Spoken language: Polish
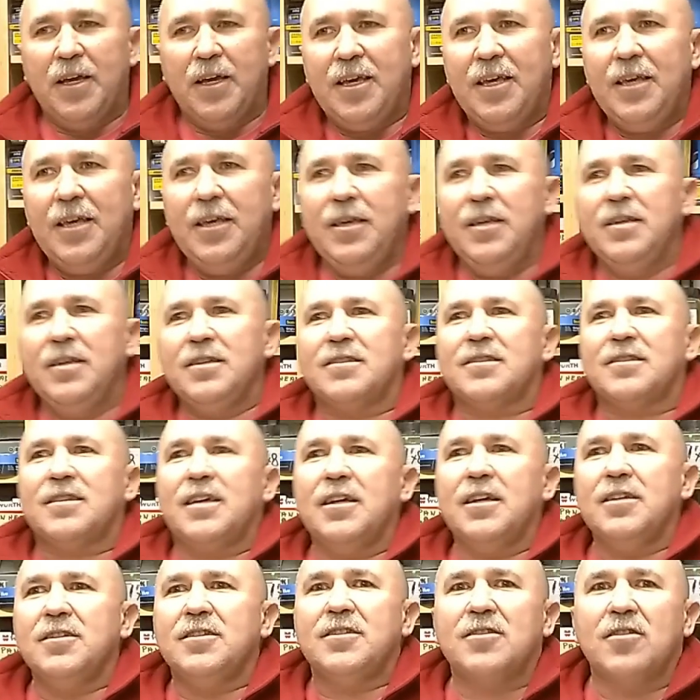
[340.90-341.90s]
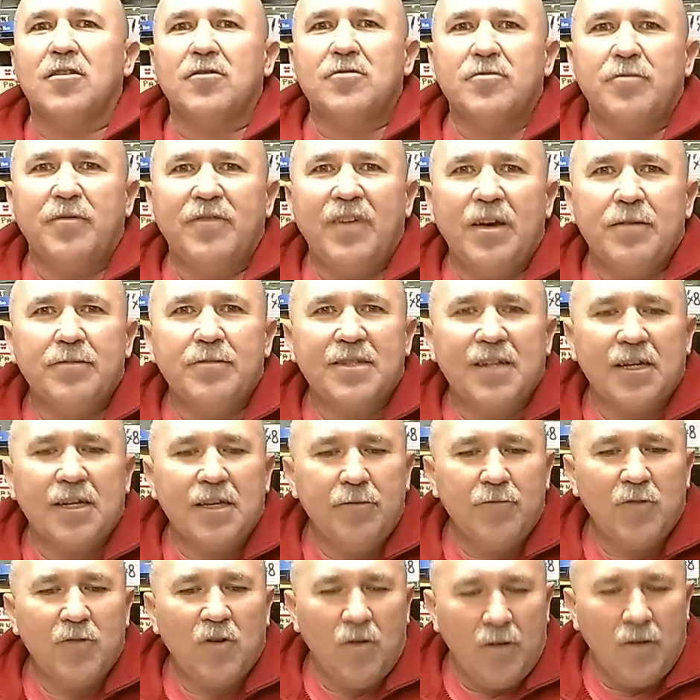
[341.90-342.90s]
I kiedyś rozmawiałem z
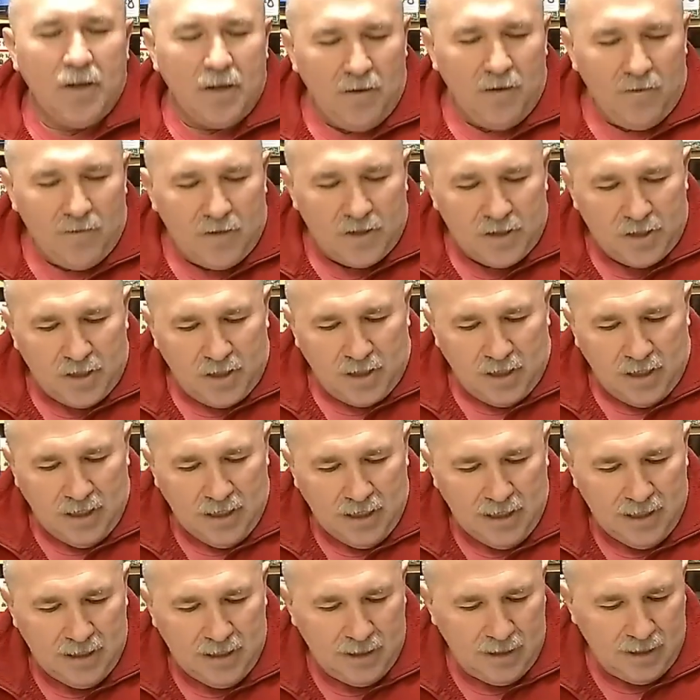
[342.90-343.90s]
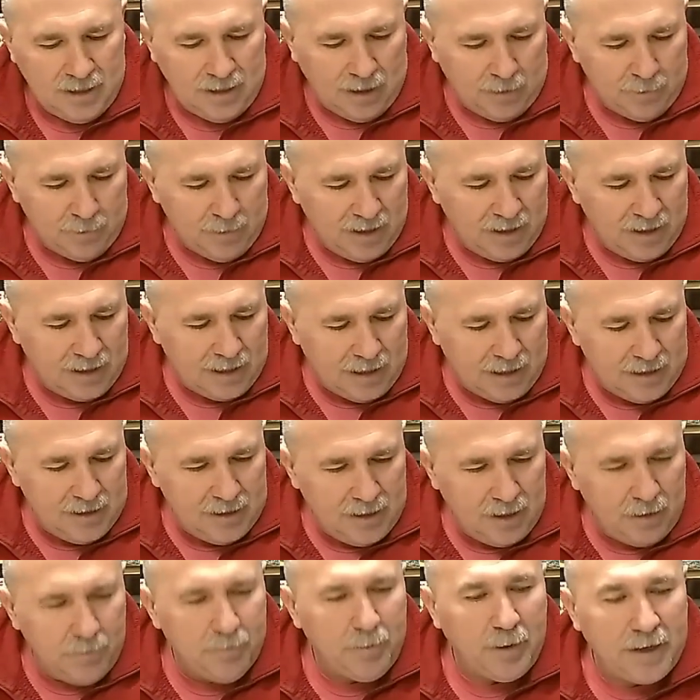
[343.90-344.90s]
takim kolegą właśnie
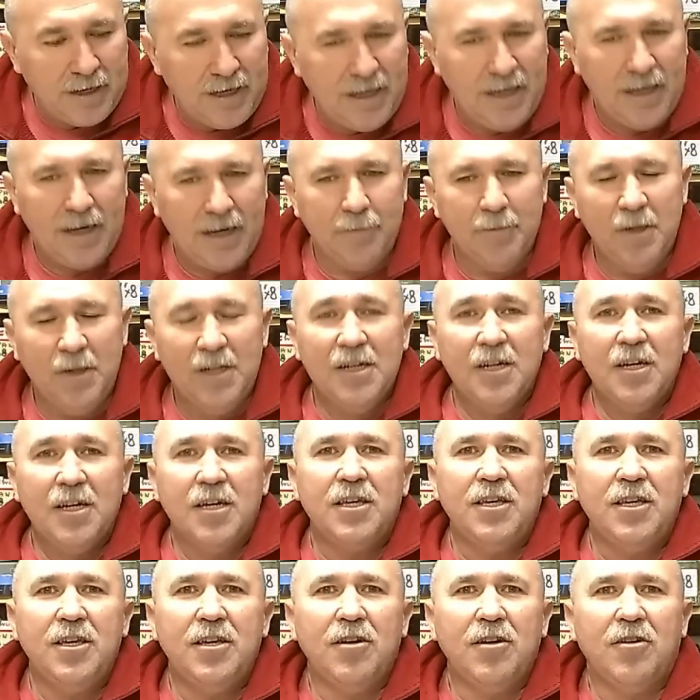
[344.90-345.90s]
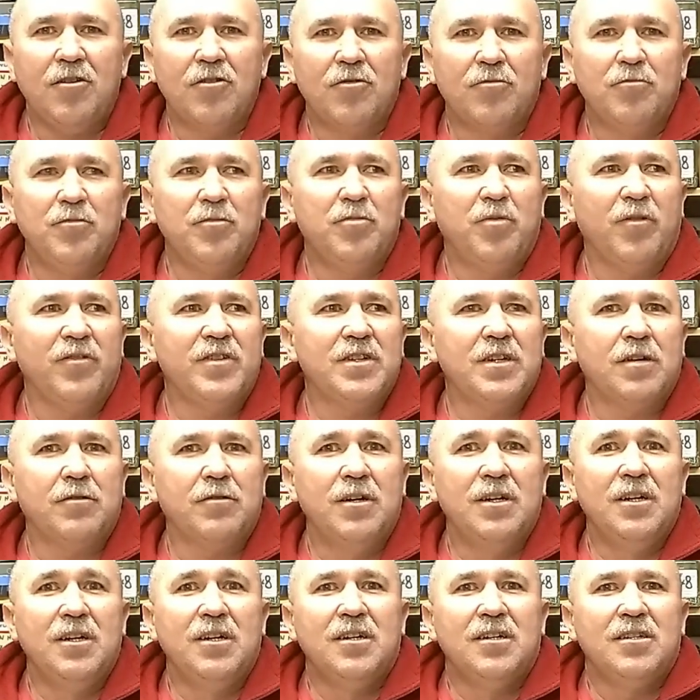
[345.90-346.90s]
Amerykaninem Packerem i on mi powiedział
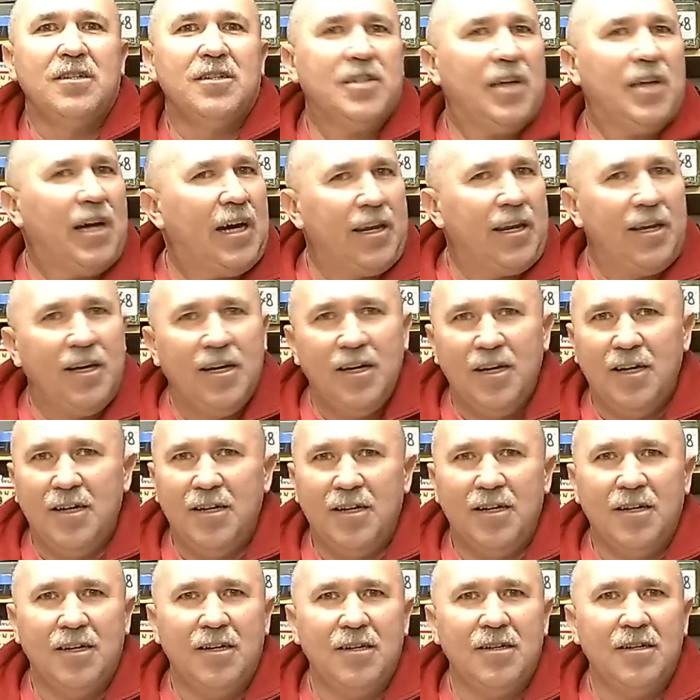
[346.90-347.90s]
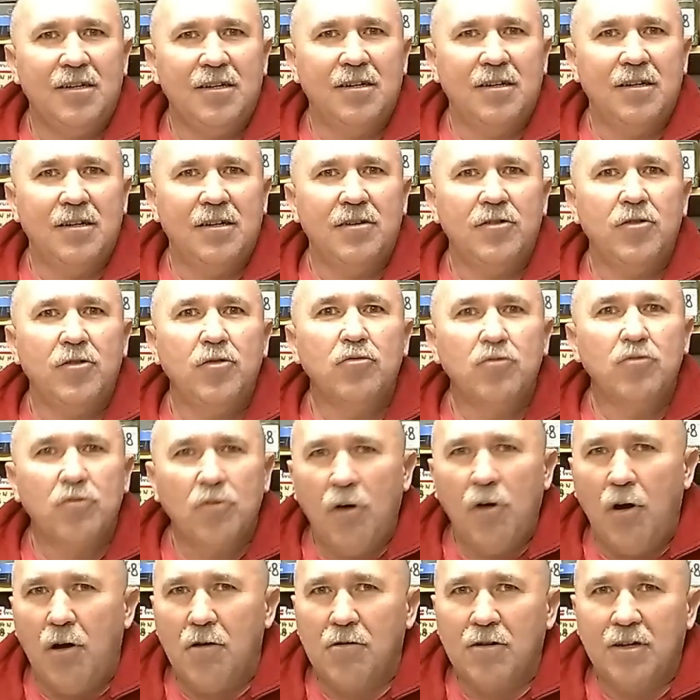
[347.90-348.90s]
John, you
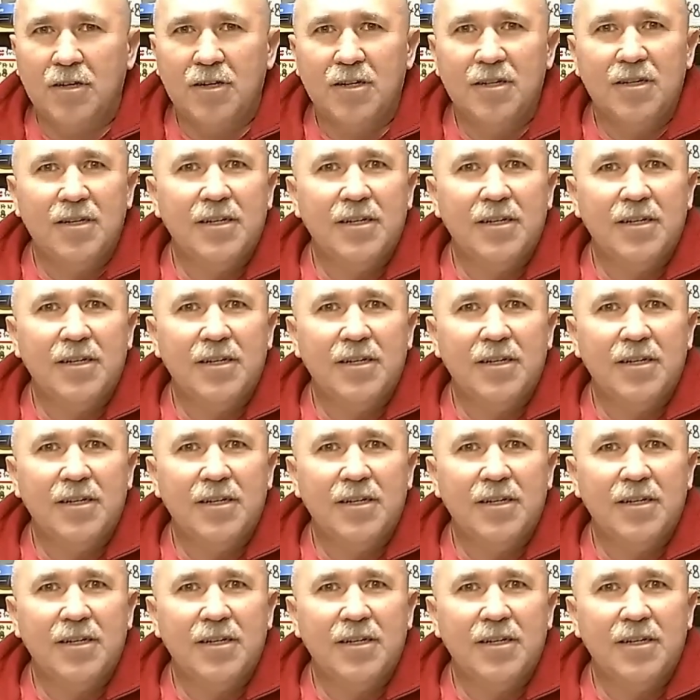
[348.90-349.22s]
wrong.